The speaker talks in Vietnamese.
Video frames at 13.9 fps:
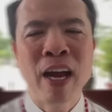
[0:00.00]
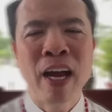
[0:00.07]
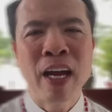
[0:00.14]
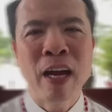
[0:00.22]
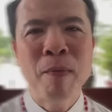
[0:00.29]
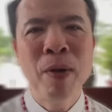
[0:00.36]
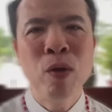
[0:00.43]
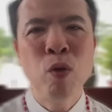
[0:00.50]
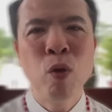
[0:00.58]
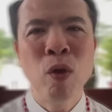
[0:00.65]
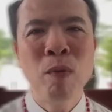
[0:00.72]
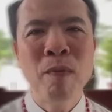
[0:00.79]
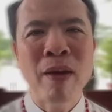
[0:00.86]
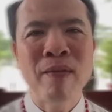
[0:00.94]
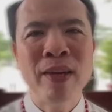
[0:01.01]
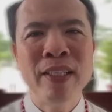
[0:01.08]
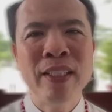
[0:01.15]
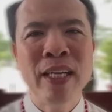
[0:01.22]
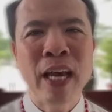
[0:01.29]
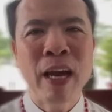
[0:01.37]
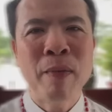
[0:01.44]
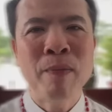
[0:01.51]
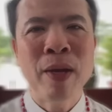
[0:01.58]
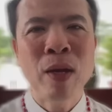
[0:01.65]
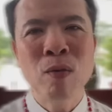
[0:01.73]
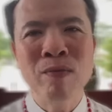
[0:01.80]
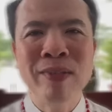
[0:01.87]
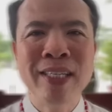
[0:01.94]
và cảm ơn quý ông bà và anh chị em
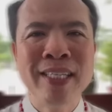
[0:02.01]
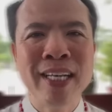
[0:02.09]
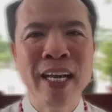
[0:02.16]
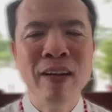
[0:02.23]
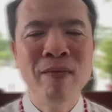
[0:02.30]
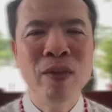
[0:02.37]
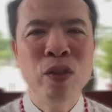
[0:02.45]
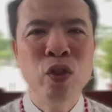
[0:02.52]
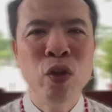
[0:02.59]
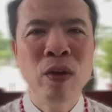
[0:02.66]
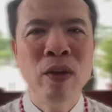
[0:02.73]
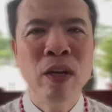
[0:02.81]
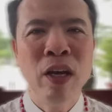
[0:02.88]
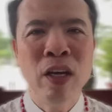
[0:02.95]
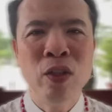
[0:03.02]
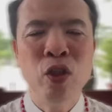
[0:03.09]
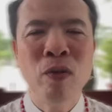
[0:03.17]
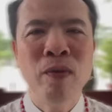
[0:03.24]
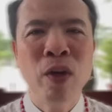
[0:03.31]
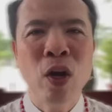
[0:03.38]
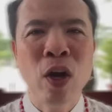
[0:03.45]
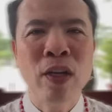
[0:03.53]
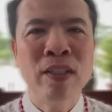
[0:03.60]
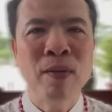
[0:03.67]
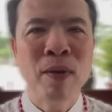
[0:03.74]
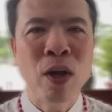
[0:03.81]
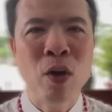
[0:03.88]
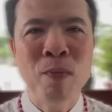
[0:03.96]
đã cùng chia sẻ lời với Chúa lời Chúa với
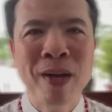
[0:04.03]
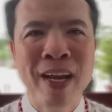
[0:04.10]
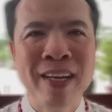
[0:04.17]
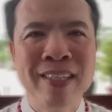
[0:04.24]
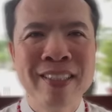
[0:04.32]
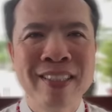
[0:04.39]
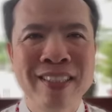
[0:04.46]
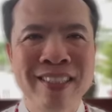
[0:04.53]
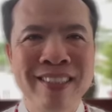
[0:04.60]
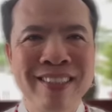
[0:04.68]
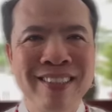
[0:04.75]
con trong ngày hôm nay